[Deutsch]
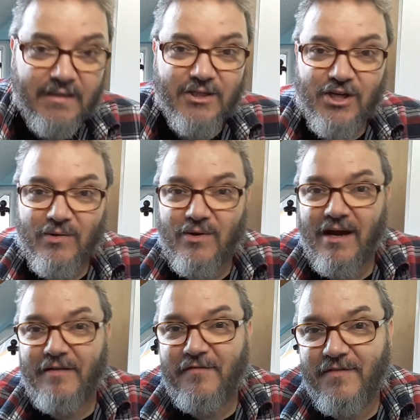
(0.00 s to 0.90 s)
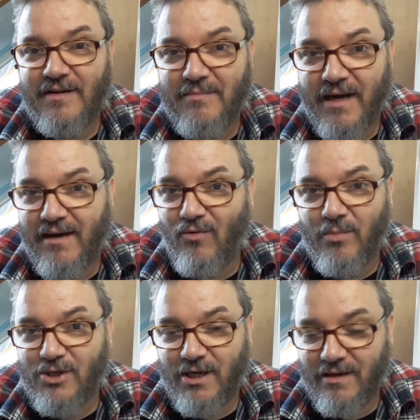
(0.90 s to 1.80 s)
Shadow greift wieder meinen
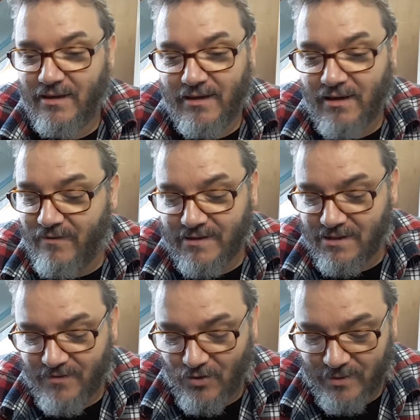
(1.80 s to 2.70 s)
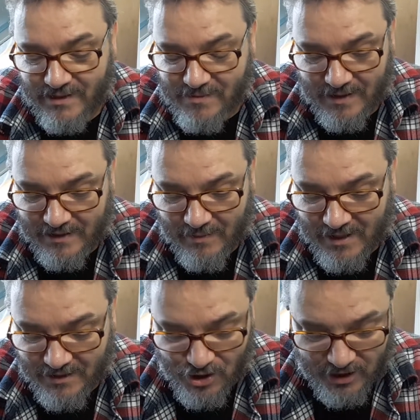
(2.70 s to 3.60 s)
Oberschenkel an. Ich weiß nicht, warum er das macht. Er
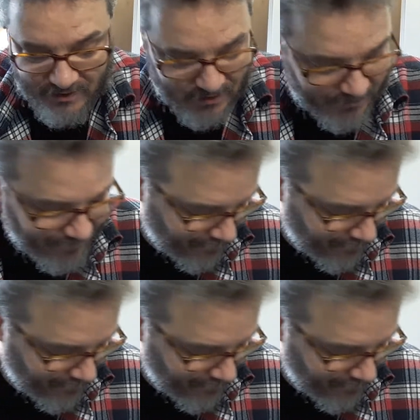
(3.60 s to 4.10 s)
macht das ständig.